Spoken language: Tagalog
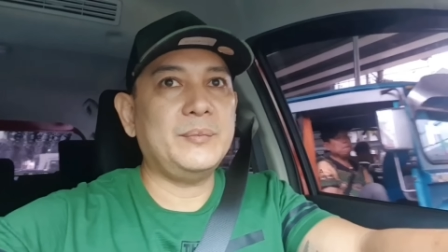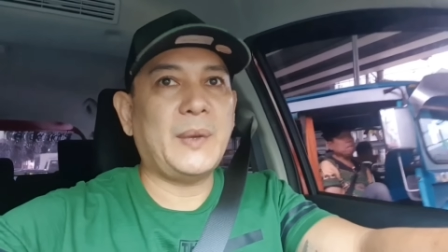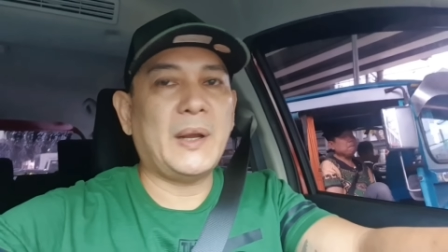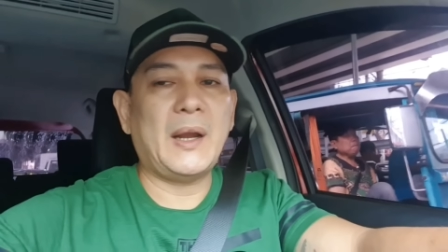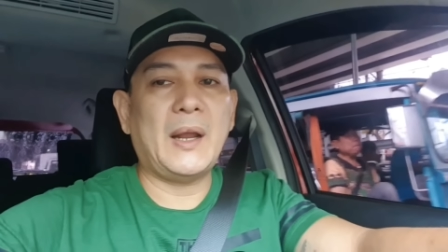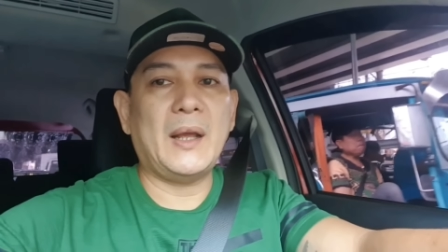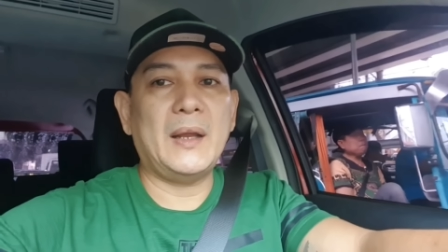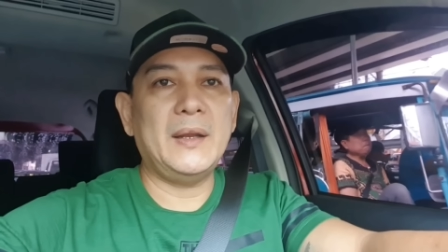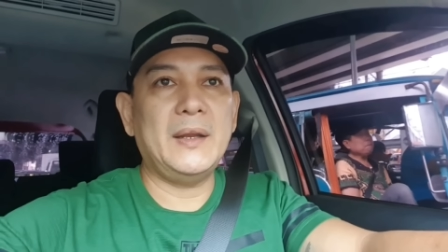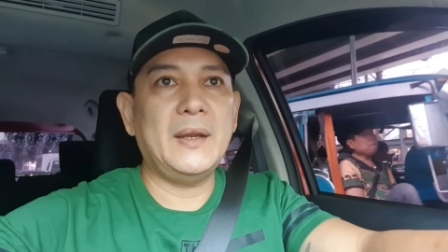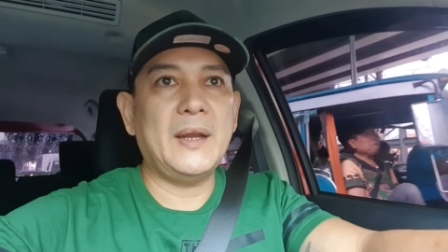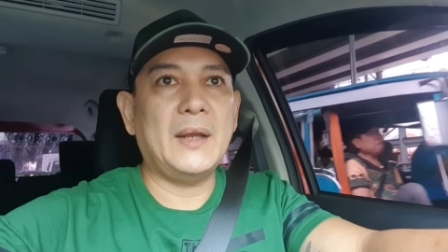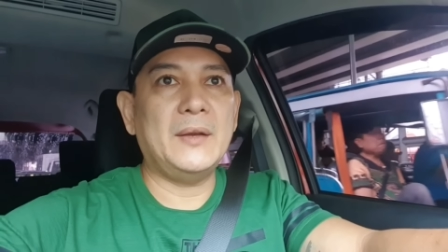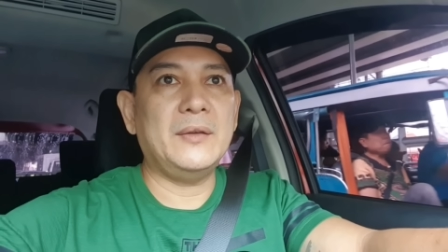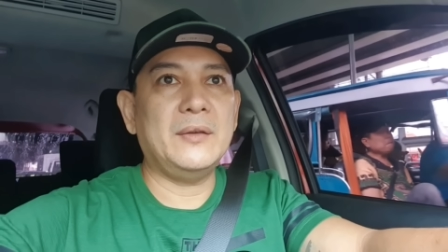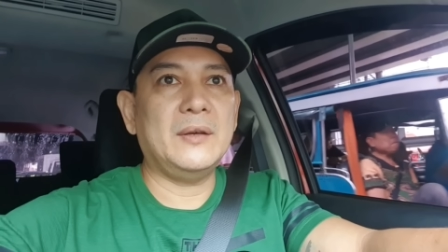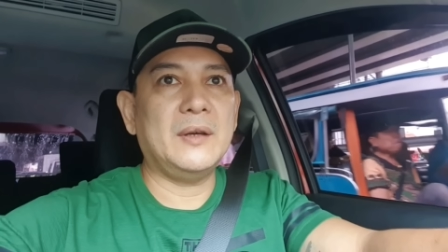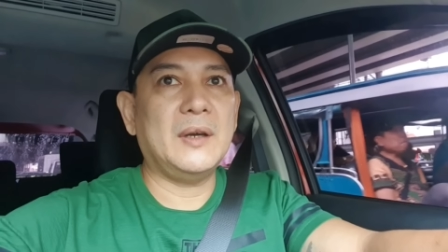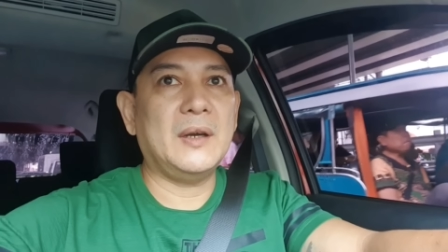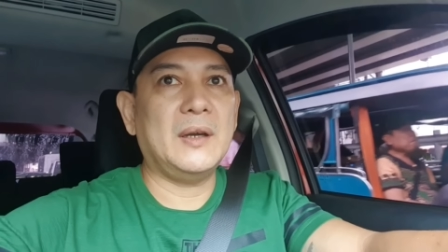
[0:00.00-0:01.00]
parang kanina
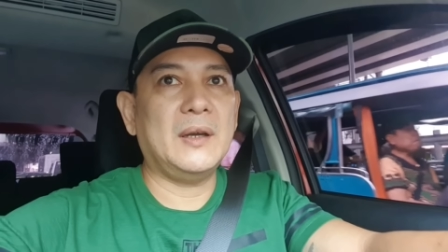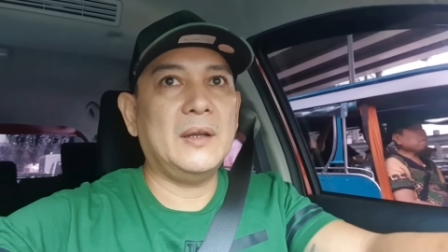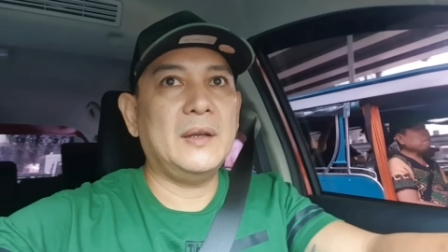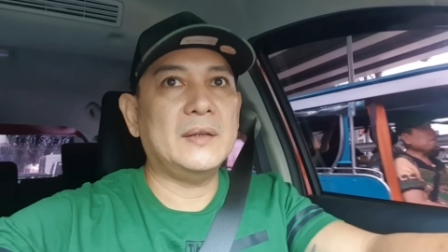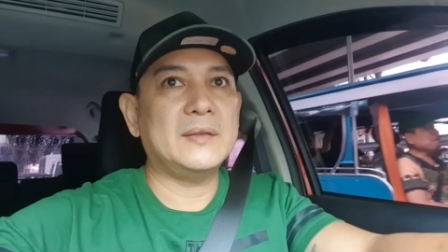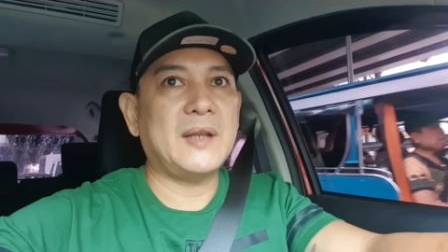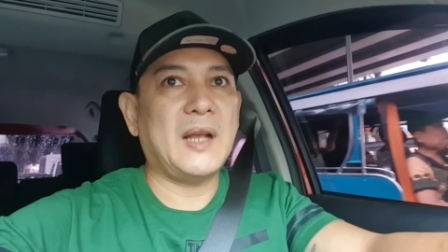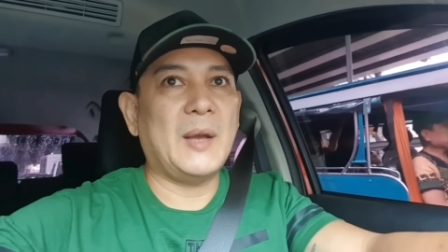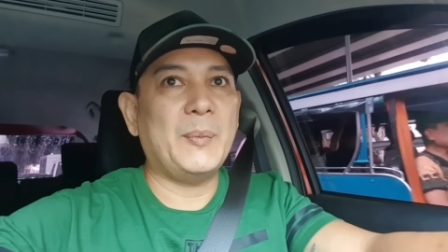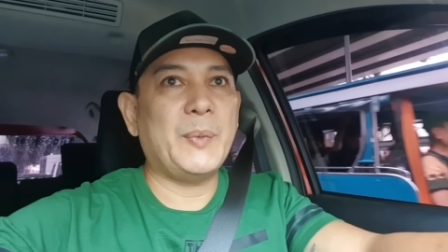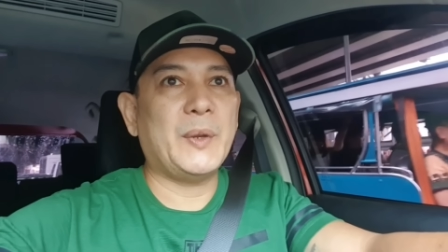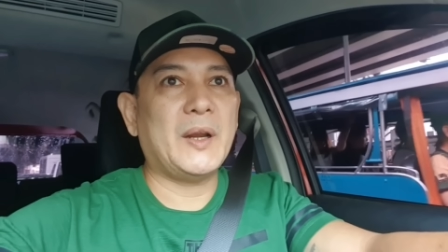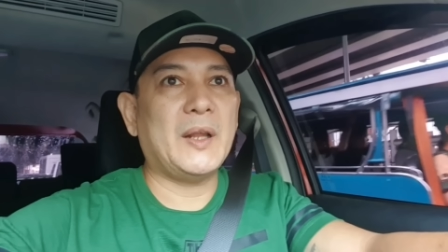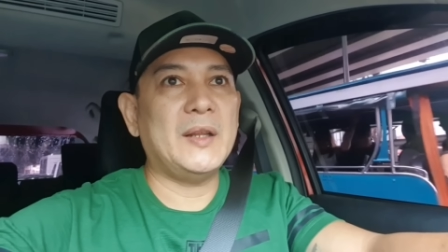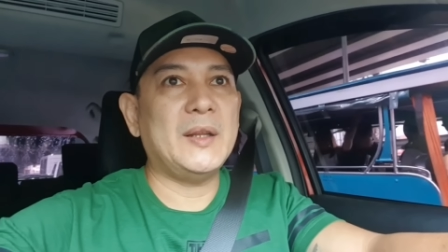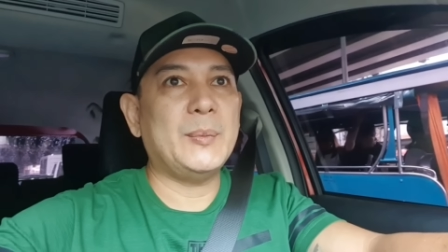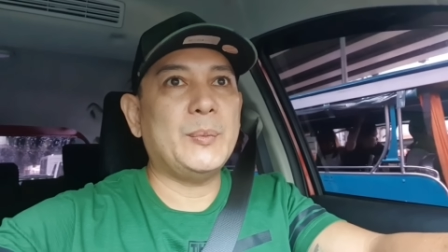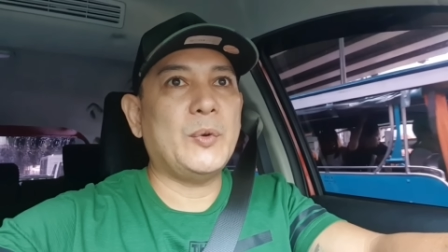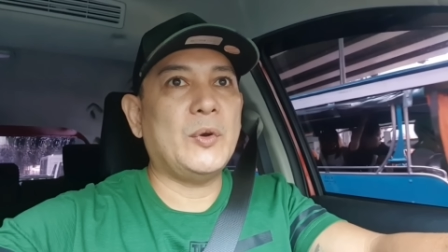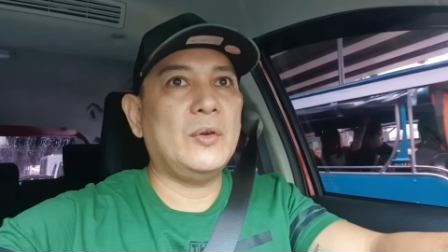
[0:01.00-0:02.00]
ano uh, nasa upper
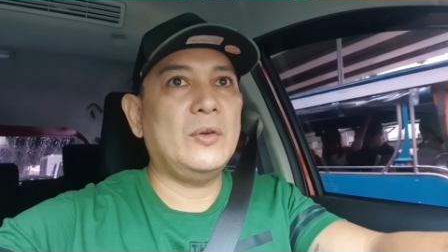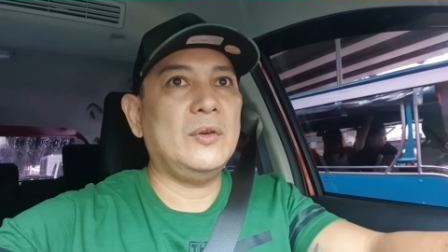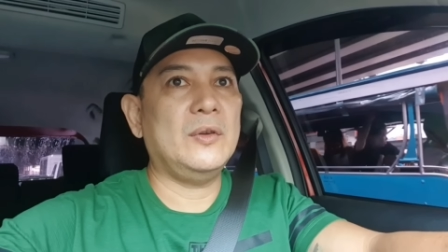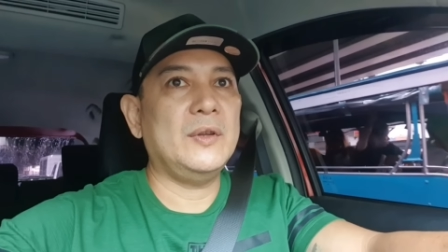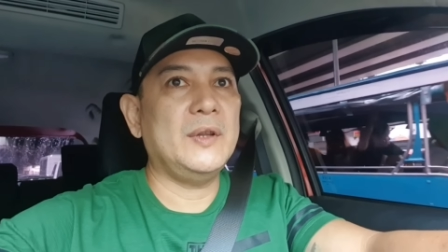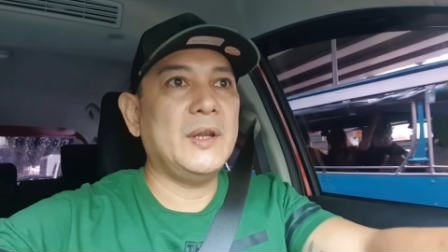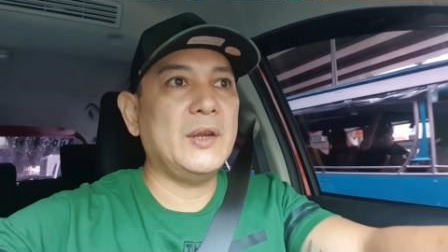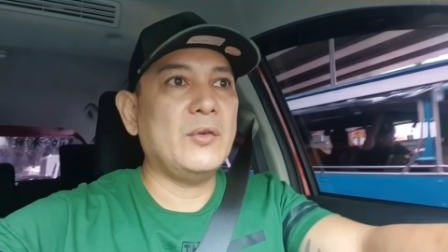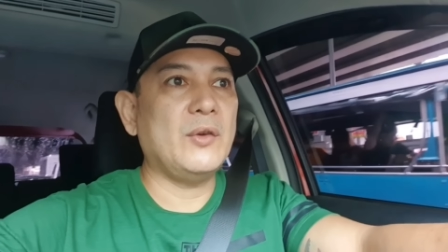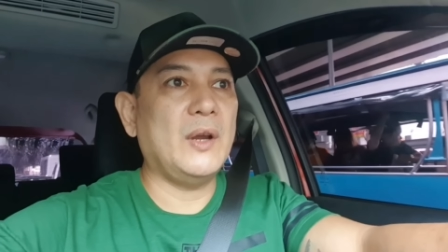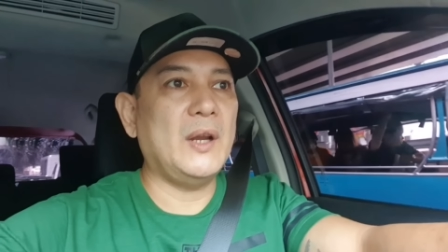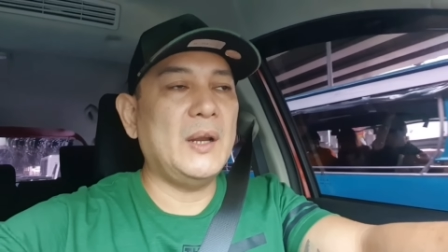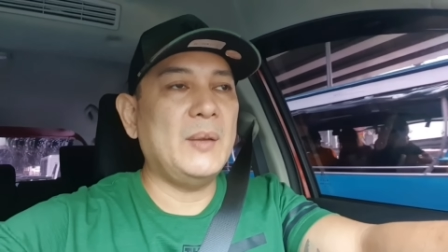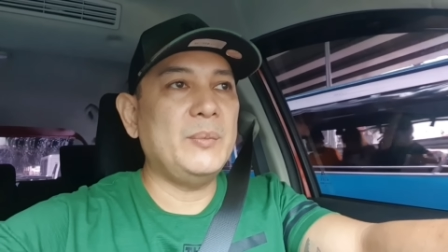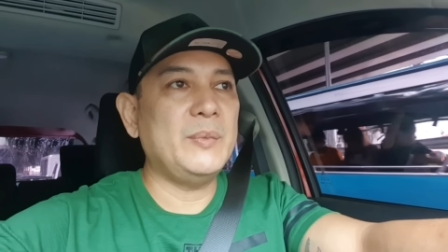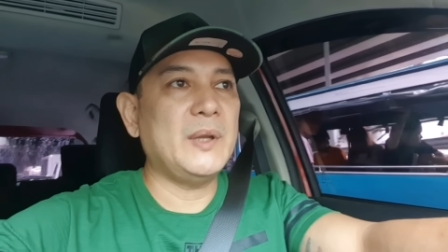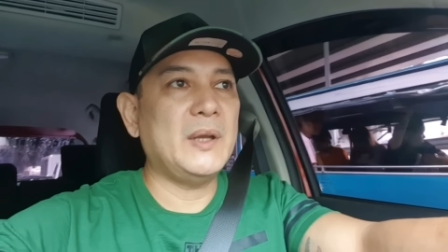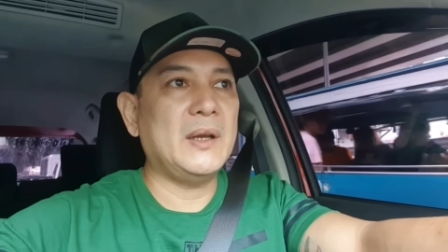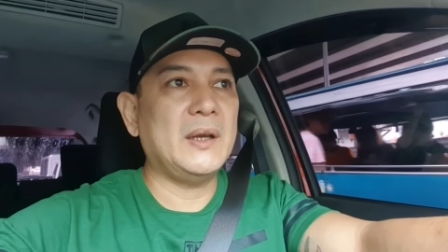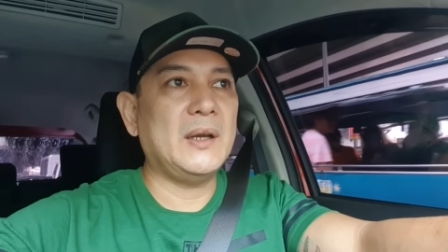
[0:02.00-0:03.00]
antipolo hindi ko
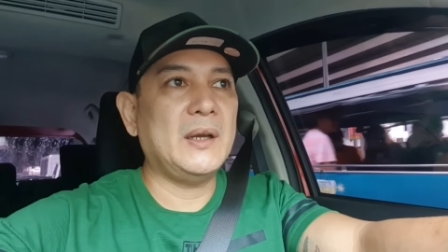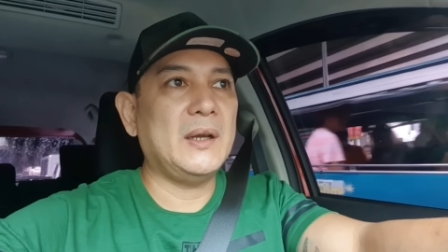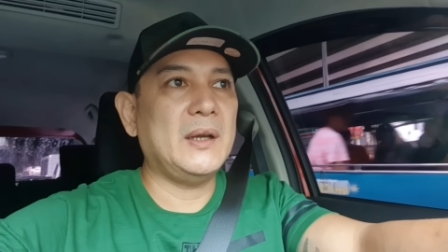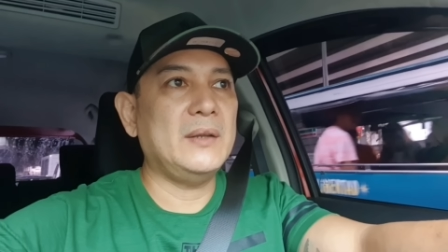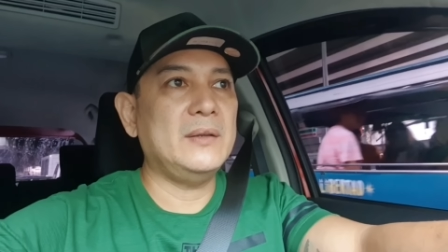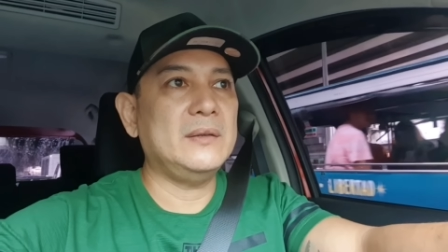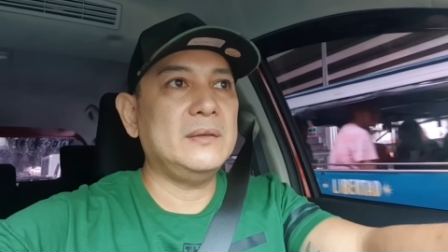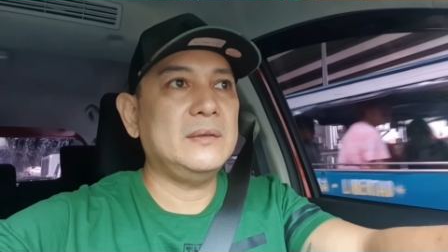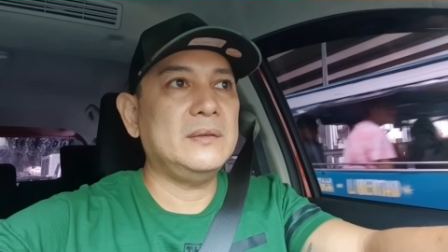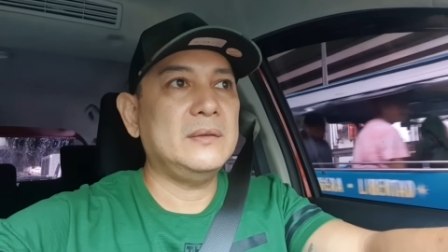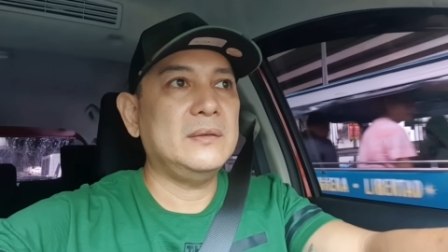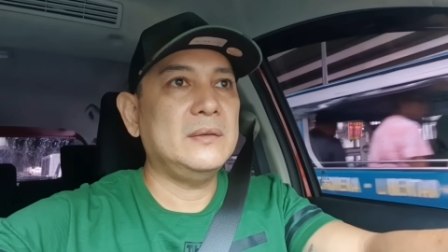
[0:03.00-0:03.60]
alam na ano